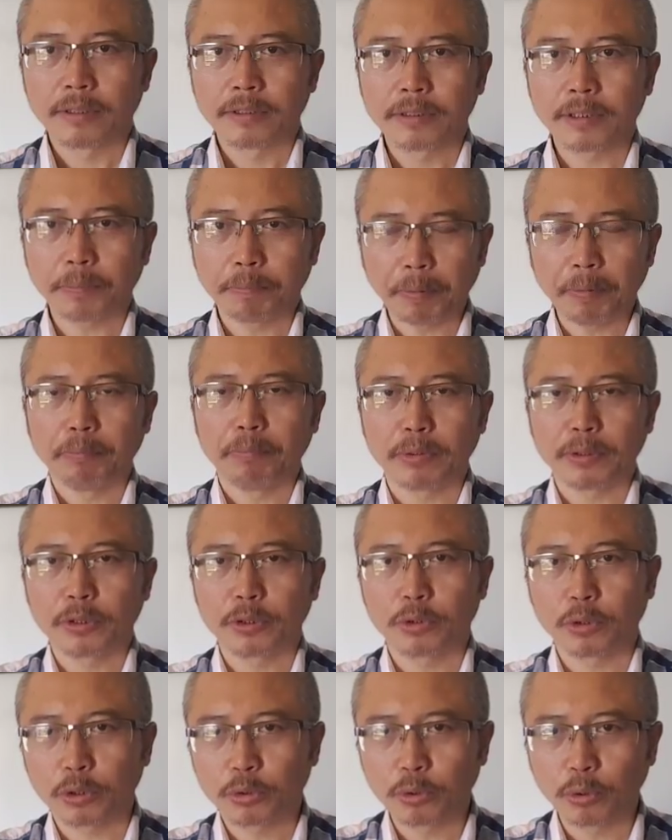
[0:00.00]
这并不
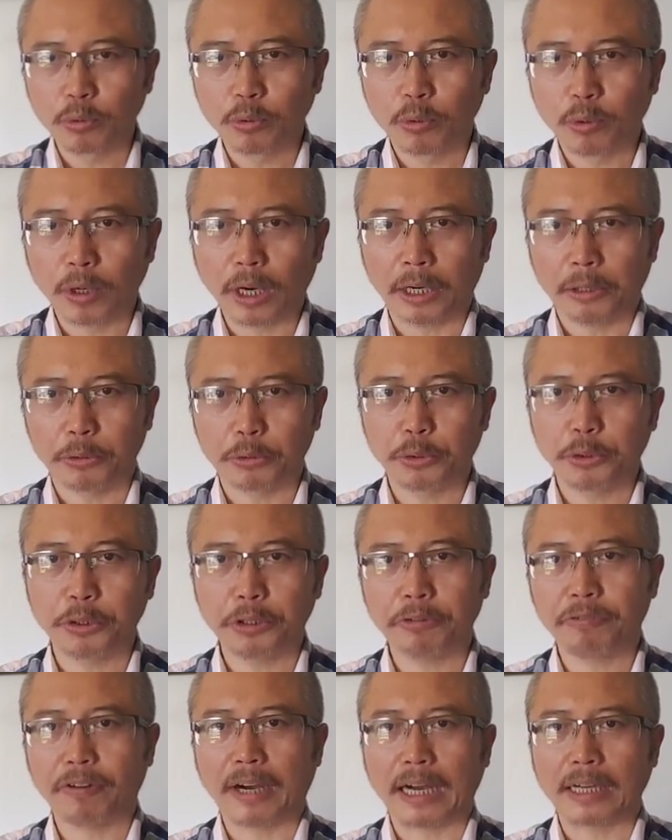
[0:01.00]
是说中国啊
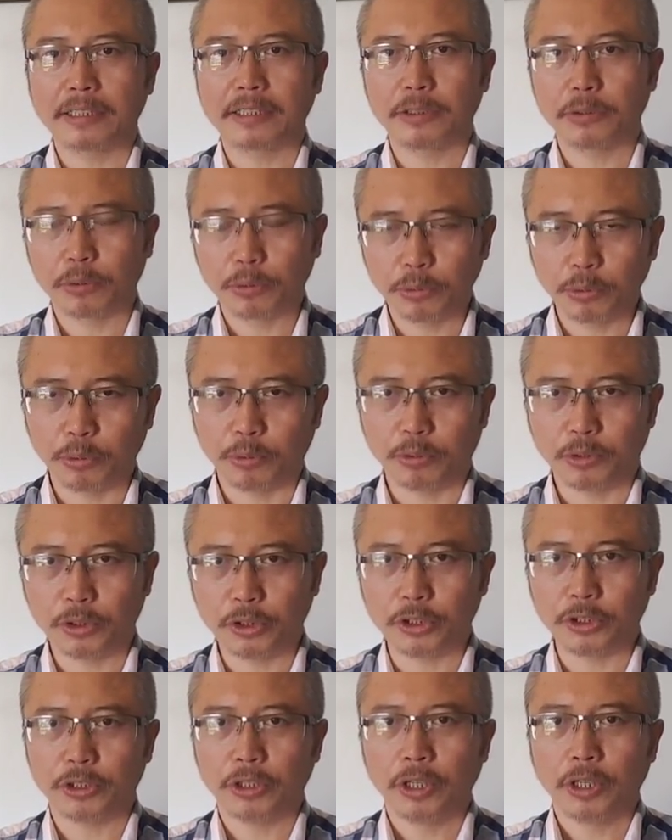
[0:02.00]
缺乏这种勇
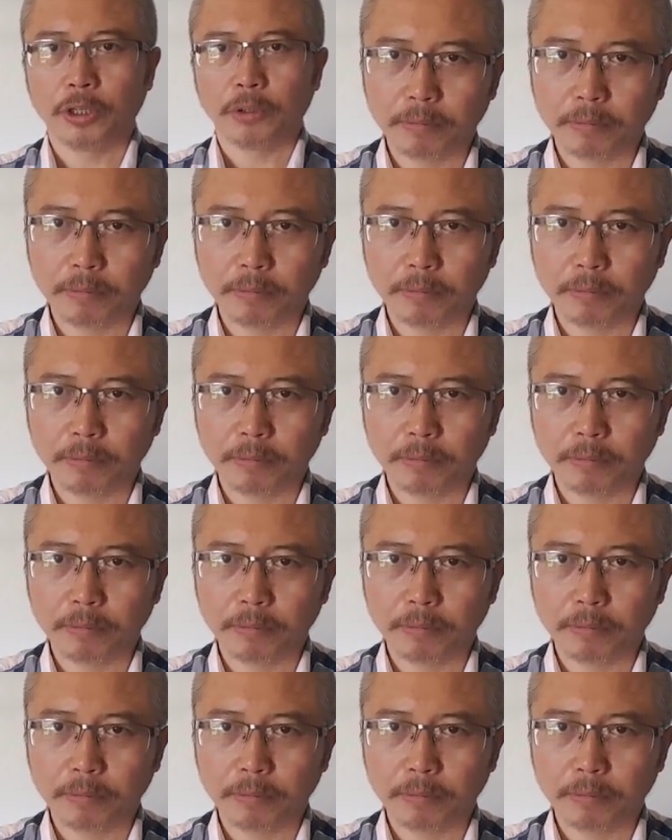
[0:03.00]
士。